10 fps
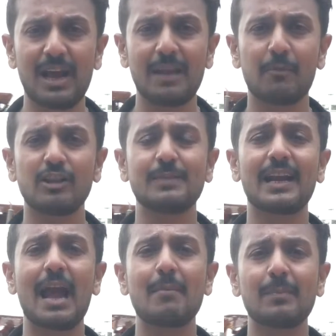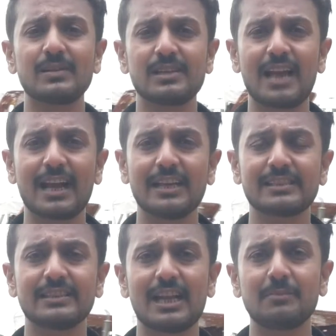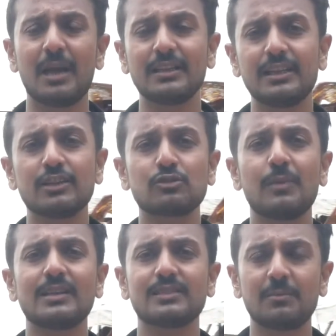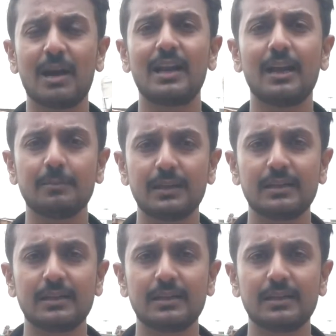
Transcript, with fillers: पहले पहुंच पाए कैमरा पर्सन राकेश के साथ मैं धीरज कुमार सन्मान लाइव